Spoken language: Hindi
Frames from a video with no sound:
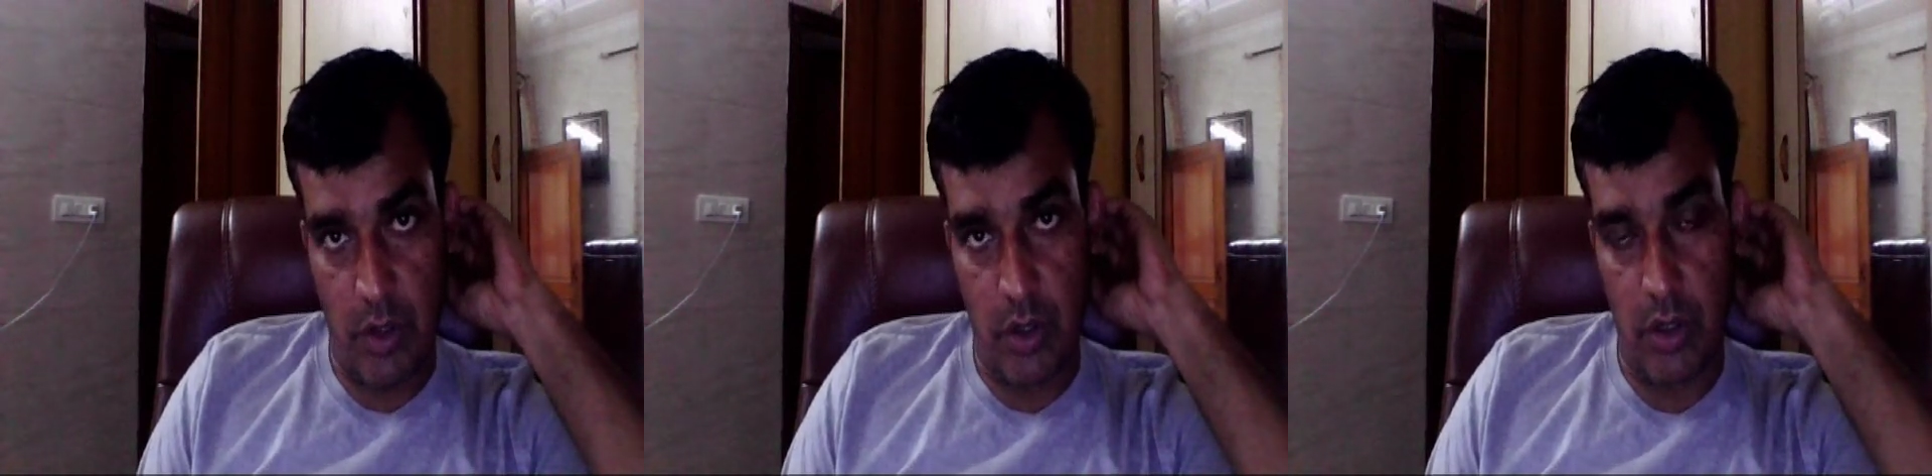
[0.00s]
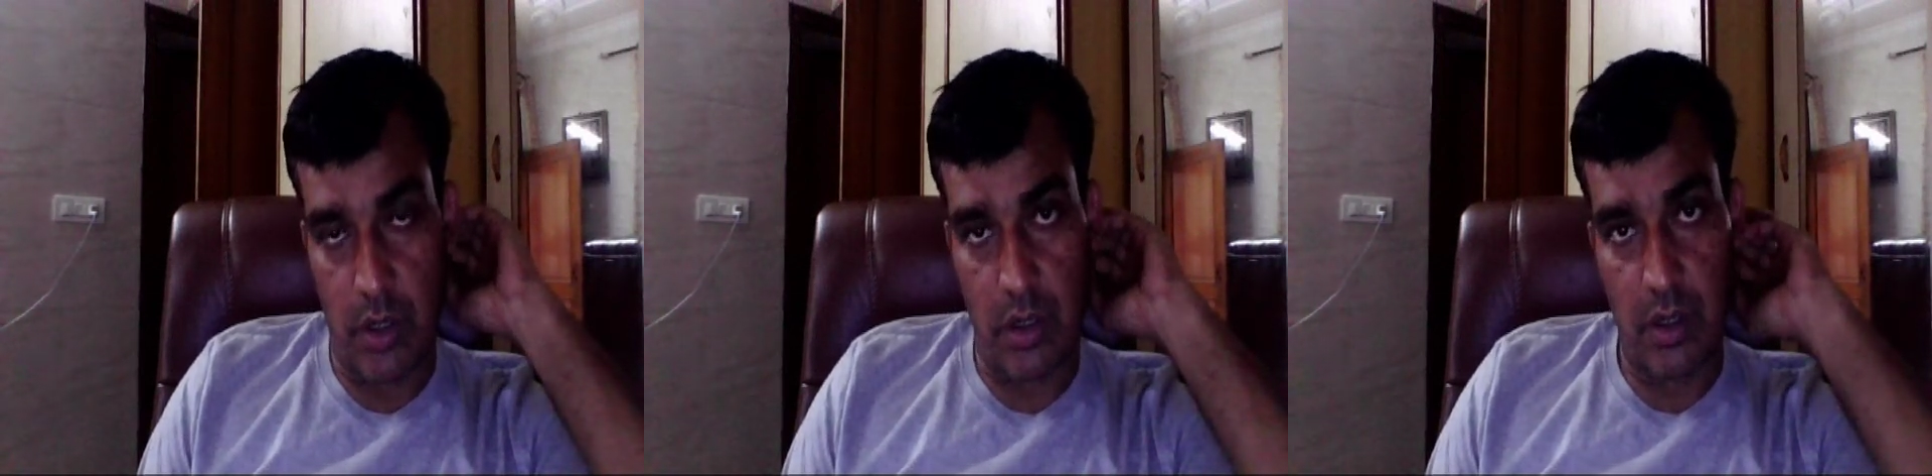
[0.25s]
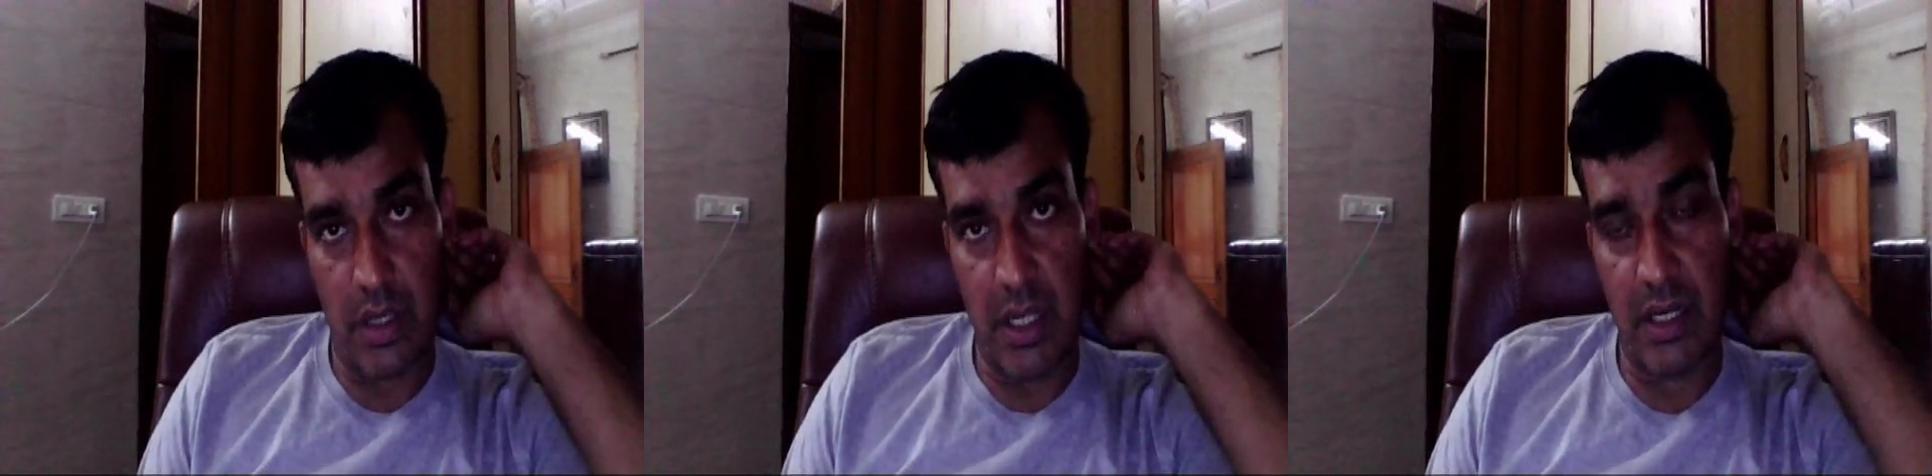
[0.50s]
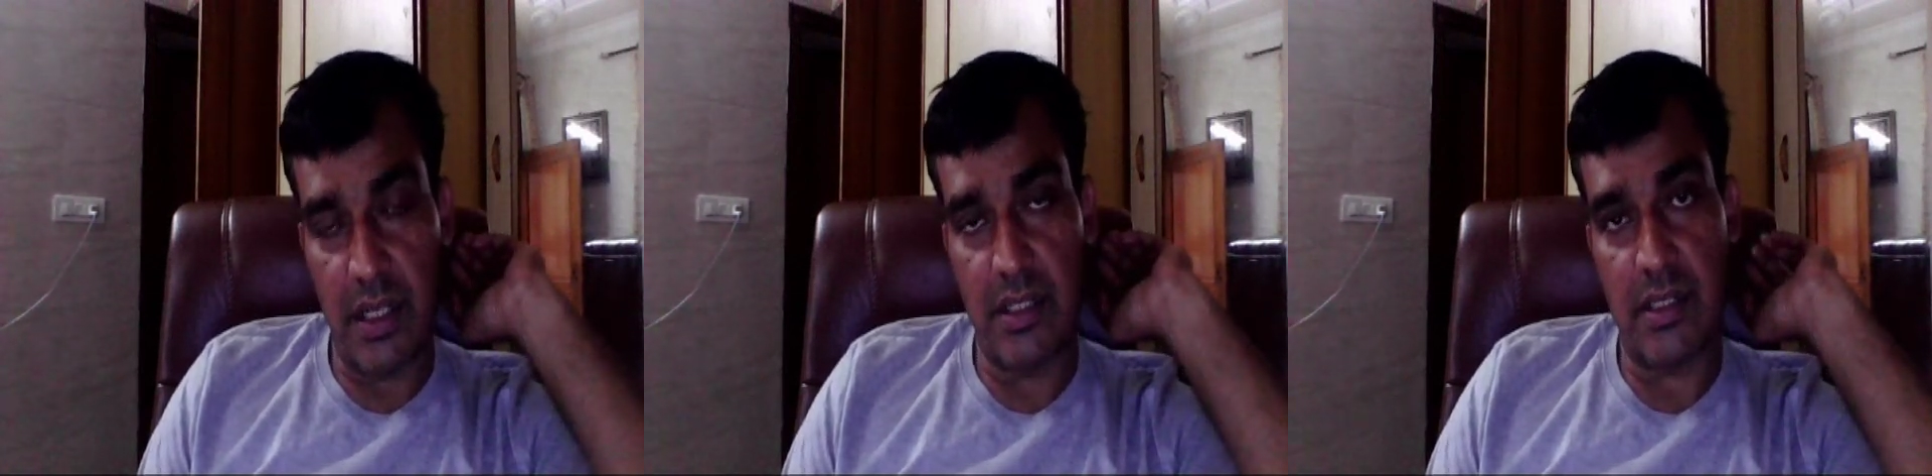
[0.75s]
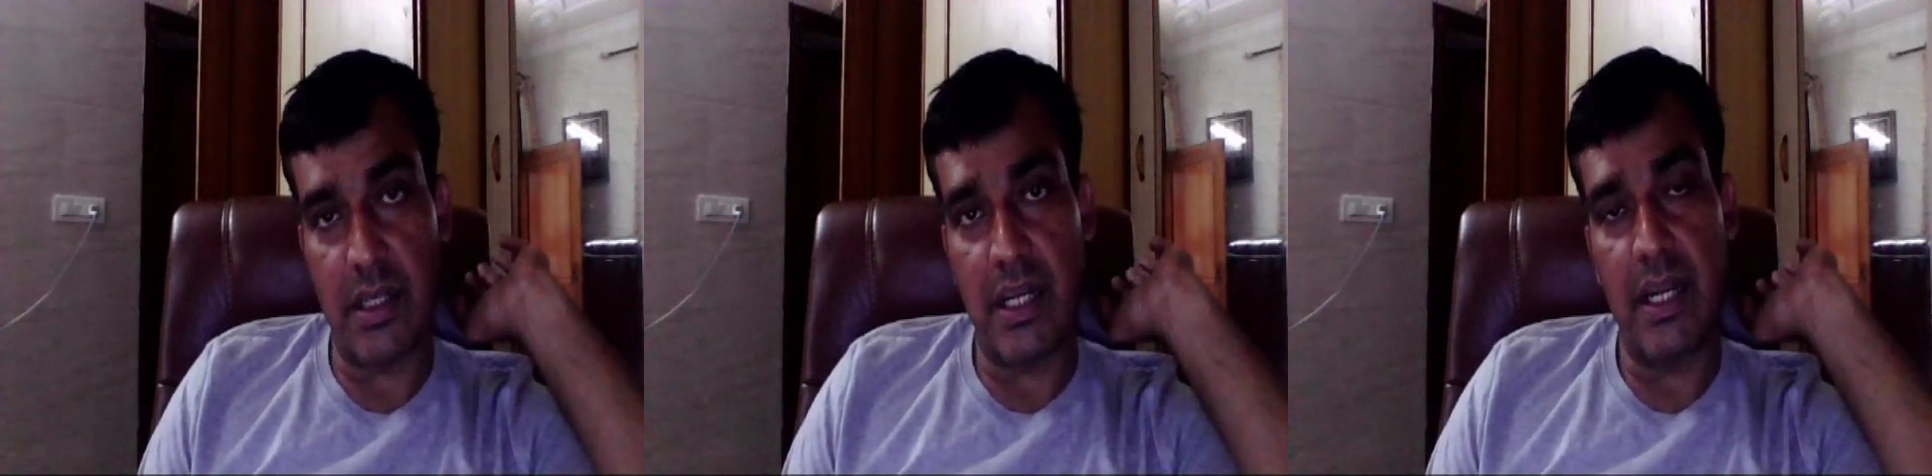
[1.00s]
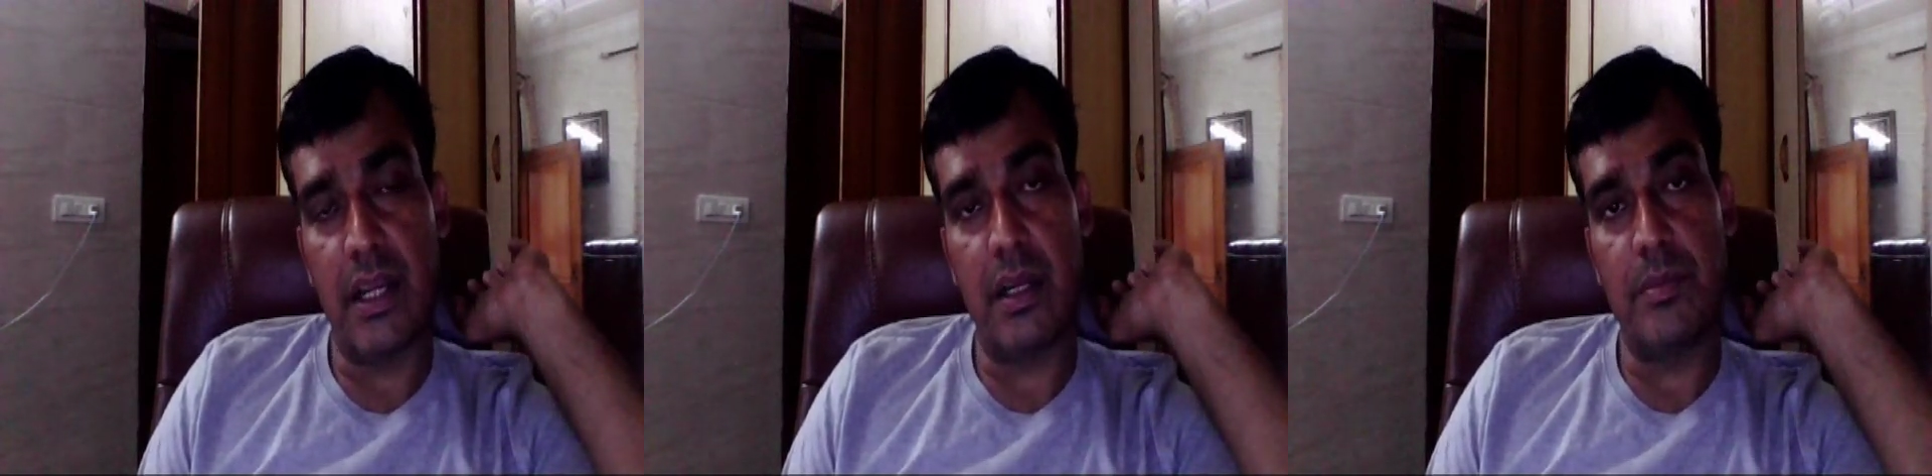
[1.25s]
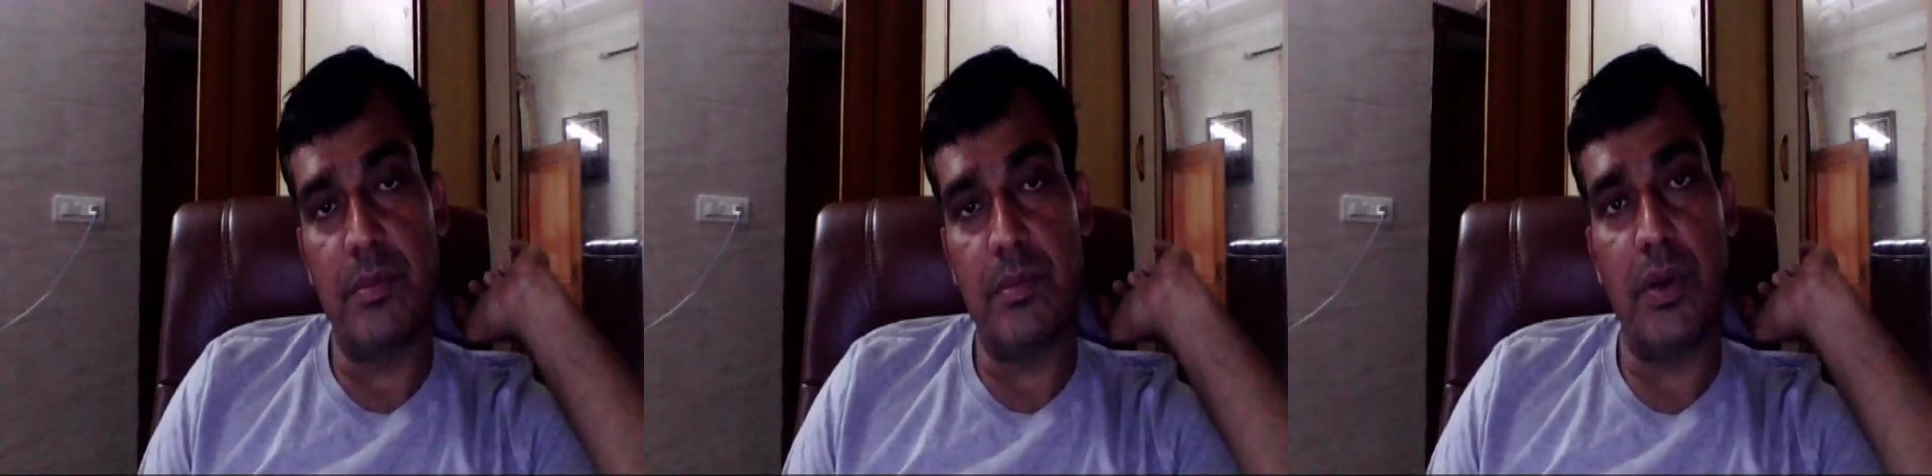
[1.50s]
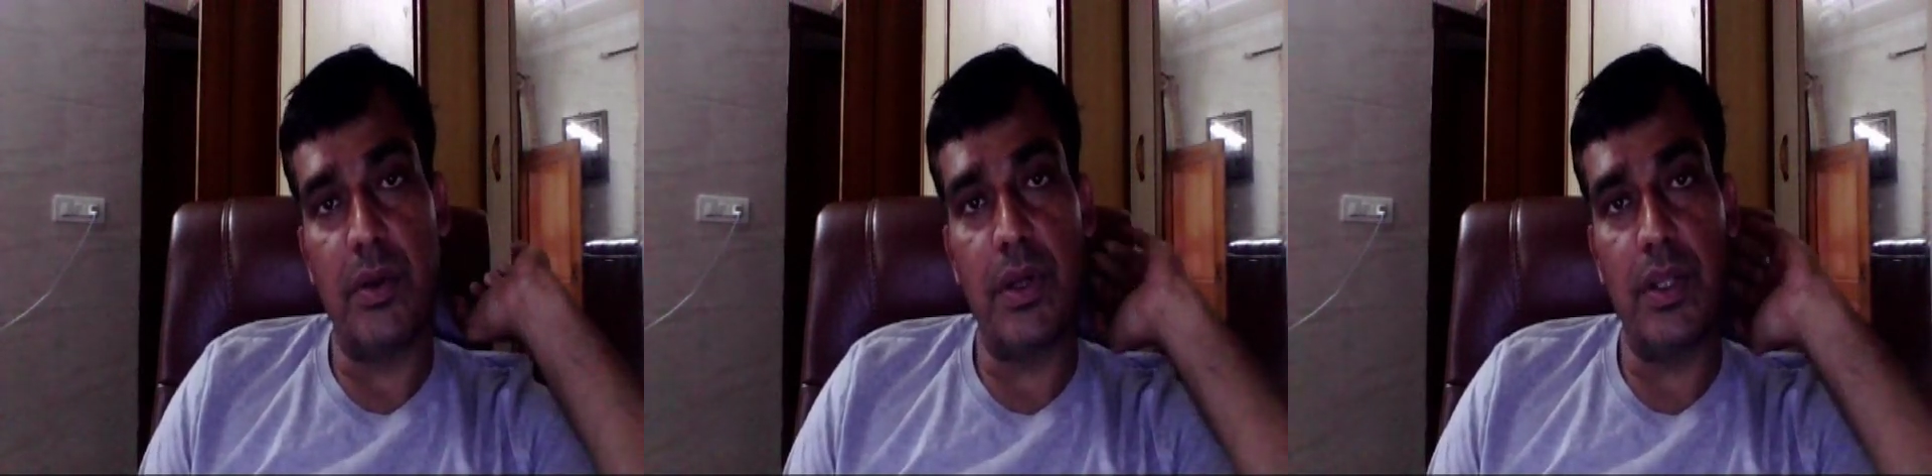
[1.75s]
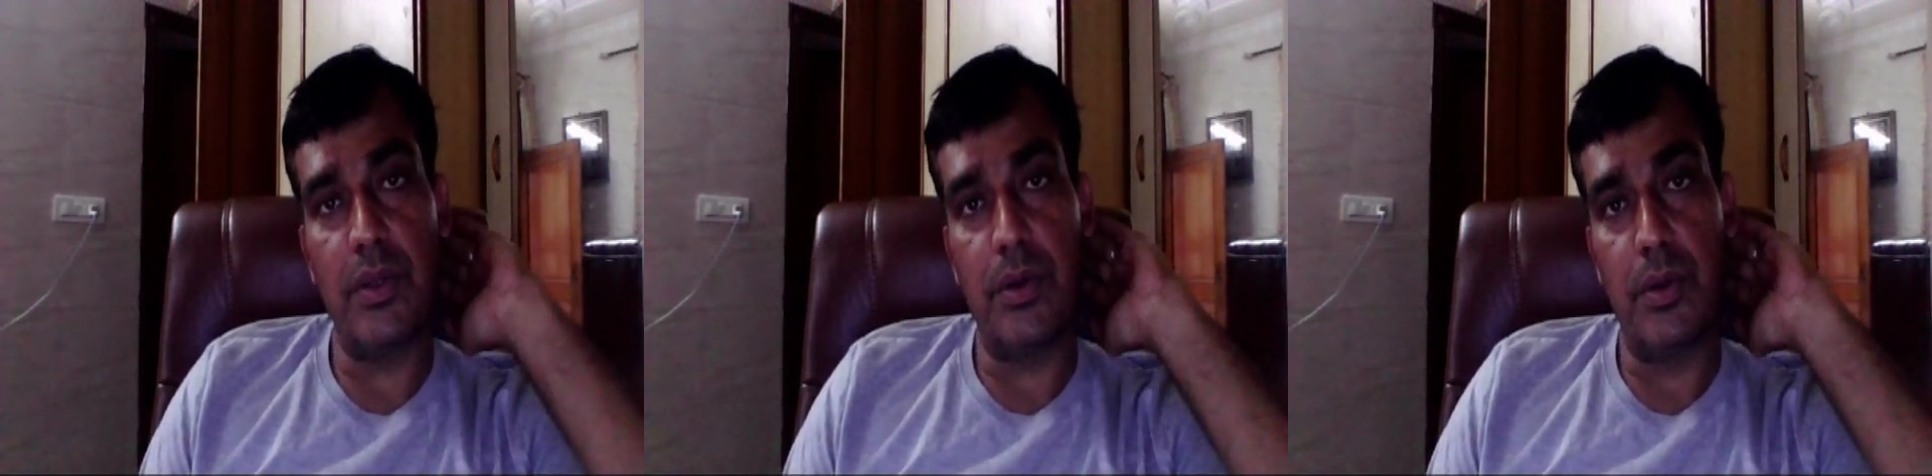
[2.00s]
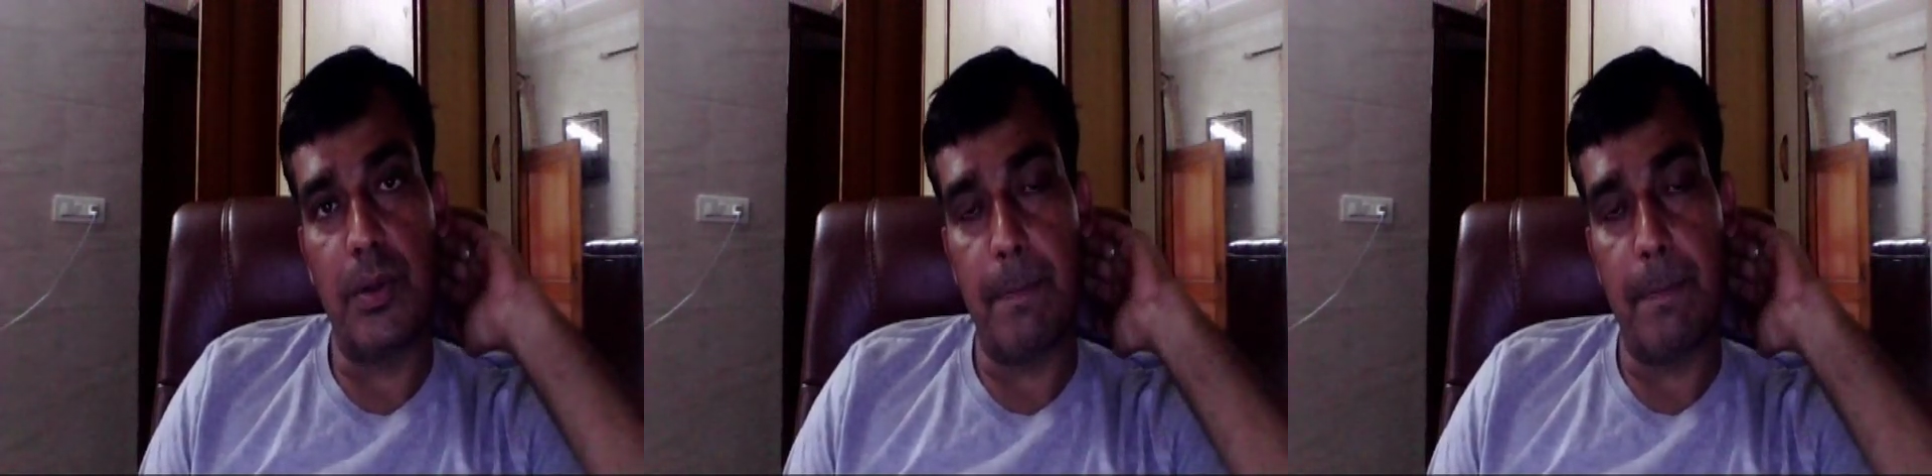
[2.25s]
और किन किन सरकारी कर्मचारियों की जो